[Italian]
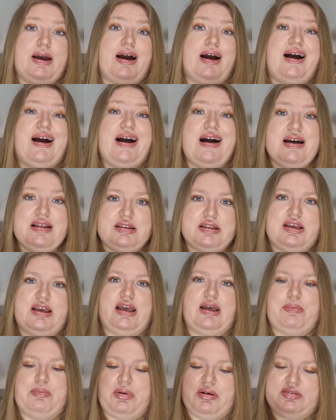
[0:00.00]

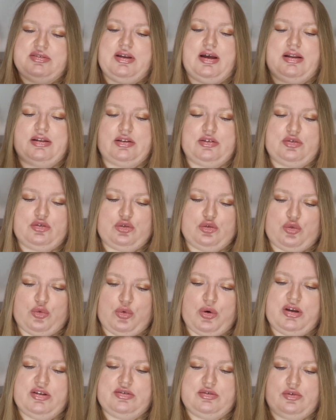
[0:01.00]
anche basata su
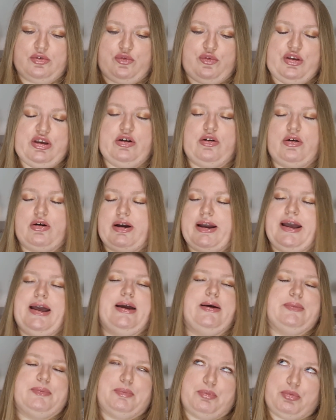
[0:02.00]
questo fico
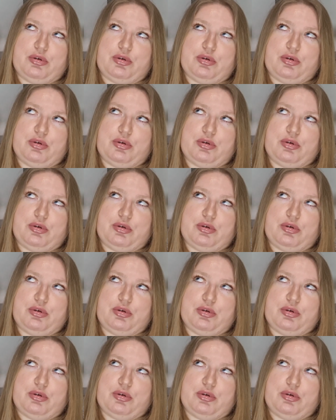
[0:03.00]
che